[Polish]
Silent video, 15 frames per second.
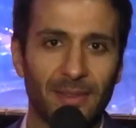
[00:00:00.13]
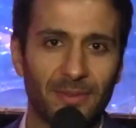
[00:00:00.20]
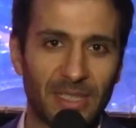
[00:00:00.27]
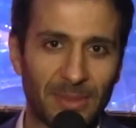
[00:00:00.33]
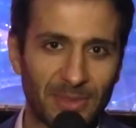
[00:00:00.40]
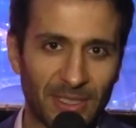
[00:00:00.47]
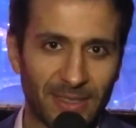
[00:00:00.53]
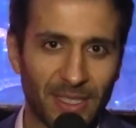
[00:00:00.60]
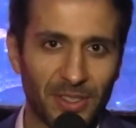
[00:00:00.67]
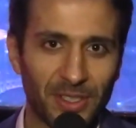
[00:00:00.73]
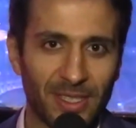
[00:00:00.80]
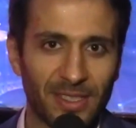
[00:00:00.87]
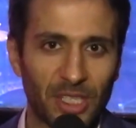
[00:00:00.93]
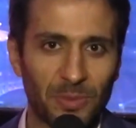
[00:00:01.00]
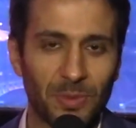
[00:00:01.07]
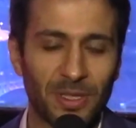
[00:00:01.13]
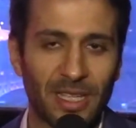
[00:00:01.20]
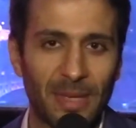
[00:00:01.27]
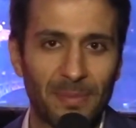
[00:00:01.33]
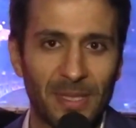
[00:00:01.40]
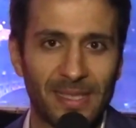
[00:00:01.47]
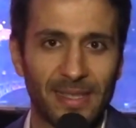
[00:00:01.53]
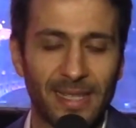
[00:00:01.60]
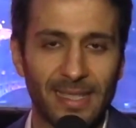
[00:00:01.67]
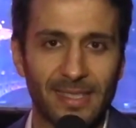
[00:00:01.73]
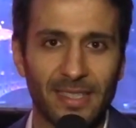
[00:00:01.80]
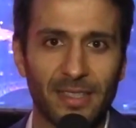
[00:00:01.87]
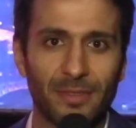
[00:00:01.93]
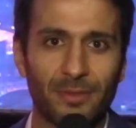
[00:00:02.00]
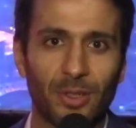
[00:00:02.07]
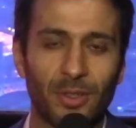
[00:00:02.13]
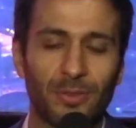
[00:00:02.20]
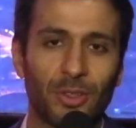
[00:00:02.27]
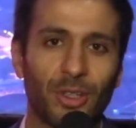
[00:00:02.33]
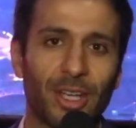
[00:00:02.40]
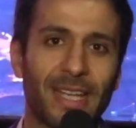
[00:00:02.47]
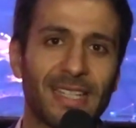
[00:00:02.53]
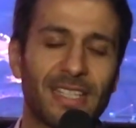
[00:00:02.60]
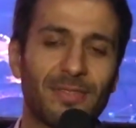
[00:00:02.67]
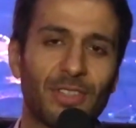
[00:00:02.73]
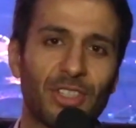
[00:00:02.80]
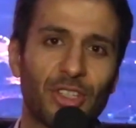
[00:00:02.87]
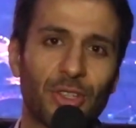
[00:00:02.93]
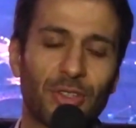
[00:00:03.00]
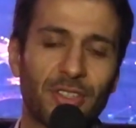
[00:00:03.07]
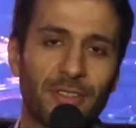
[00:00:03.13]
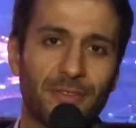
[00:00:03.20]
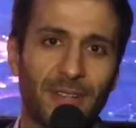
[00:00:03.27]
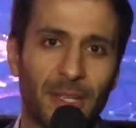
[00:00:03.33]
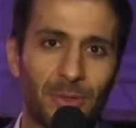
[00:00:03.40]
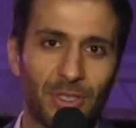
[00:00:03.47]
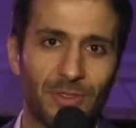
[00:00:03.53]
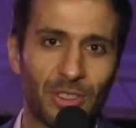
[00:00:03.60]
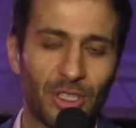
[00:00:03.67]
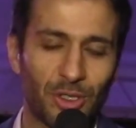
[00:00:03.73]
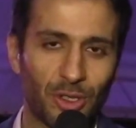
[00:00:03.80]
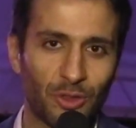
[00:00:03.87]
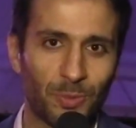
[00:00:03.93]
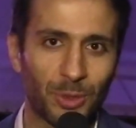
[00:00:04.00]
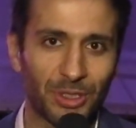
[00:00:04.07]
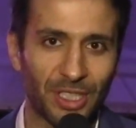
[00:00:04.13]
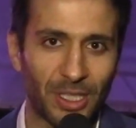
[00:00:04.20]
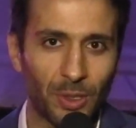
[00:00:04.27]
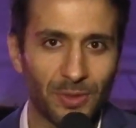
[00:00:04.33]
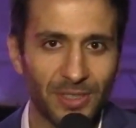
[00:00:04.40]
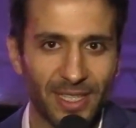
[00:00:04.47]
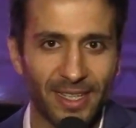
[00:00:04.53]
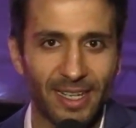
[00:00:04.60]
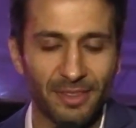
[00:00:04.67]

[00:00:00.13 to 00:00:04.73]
Witam serdecznie, jesteśmy na prezentacji Volvo S90 i V90 pod krakowskiej